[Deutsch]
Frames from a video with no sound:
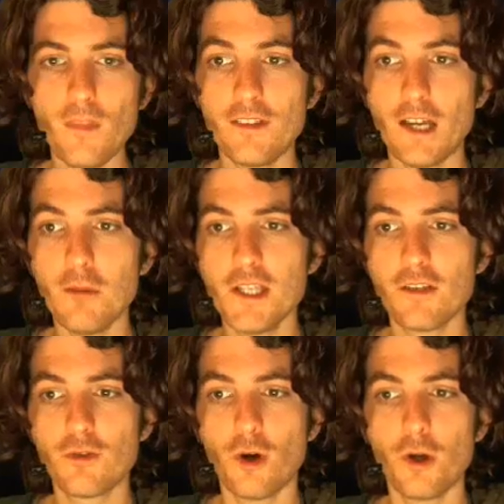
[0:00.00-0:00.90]
da habe ich
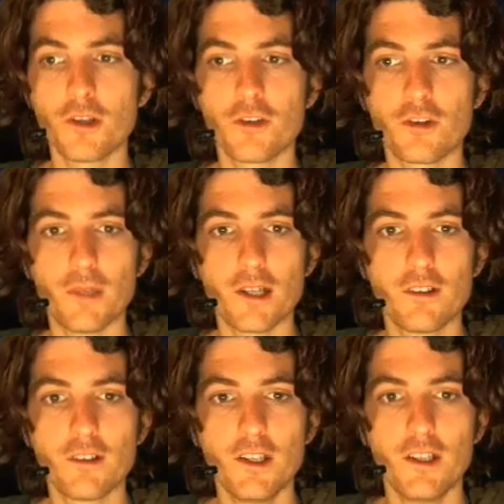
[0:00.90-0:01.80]
jetzt folgendes gemacht.
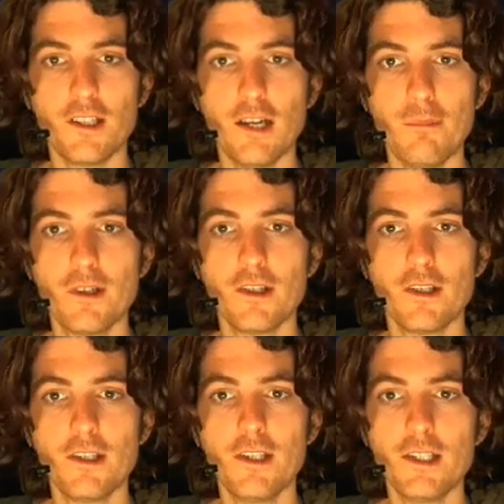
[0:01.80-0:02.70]
Ich habe
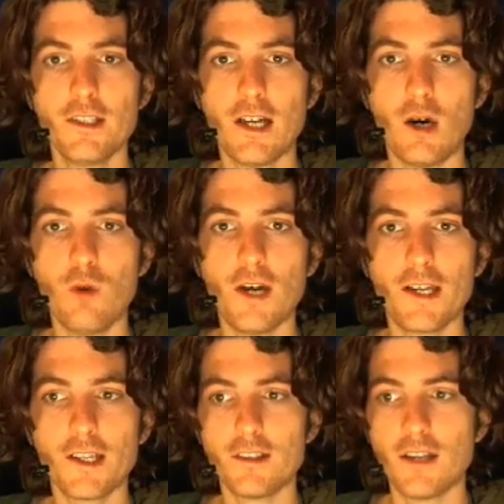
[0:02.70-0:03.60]
hier auf
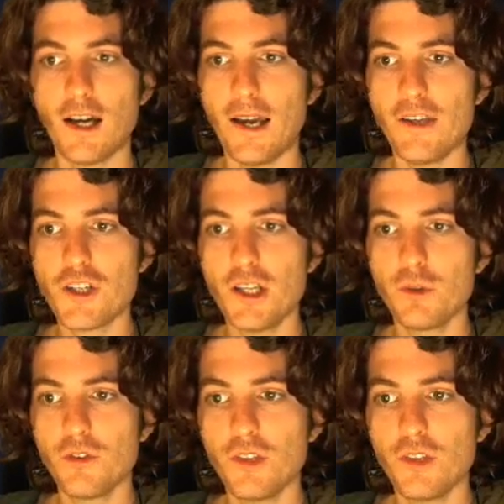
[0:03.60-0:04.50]
einer
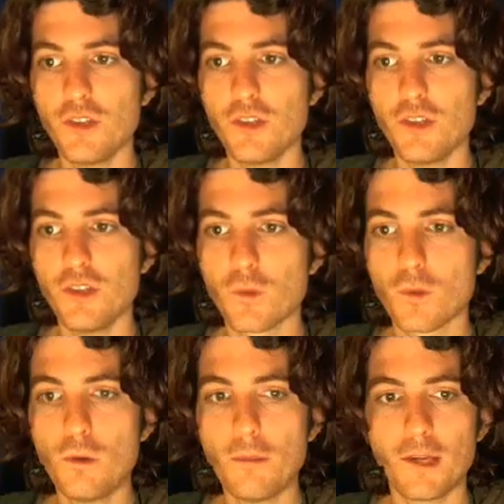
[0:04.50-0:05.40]
Einstellungsebene
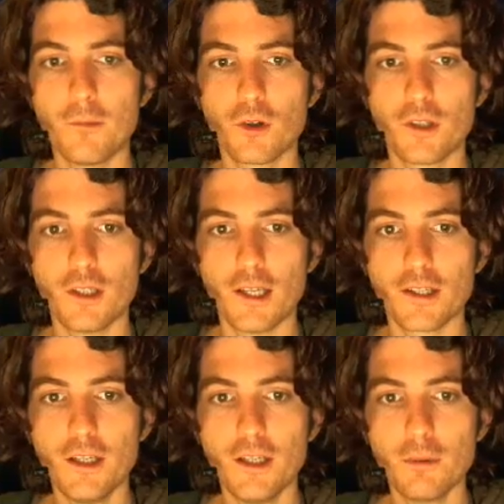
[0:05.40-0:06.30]
über meinem
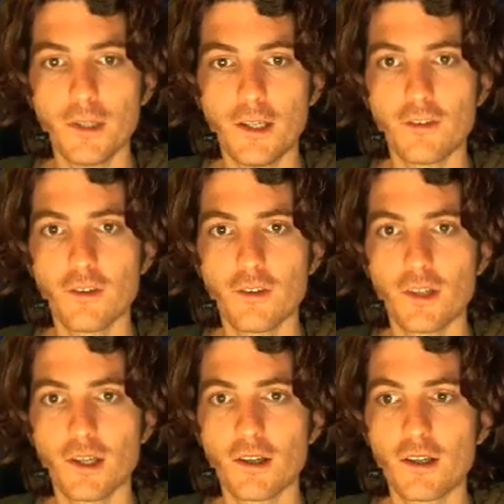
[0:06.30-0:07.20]
Original-Clip, ja, das ist also
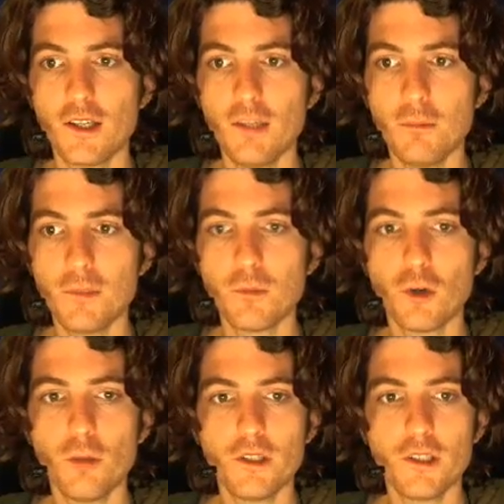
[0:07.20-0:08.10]
der Clip mit dem
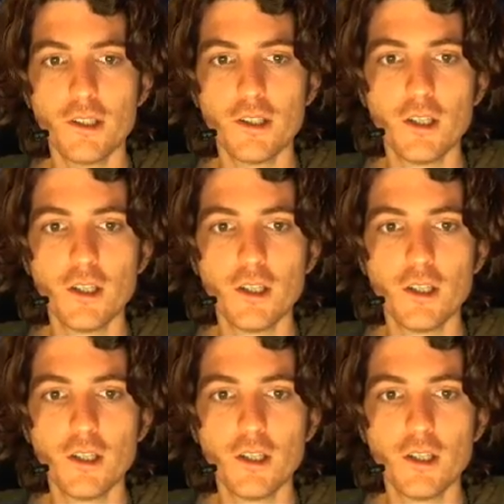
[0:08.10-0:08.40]
Robin hier,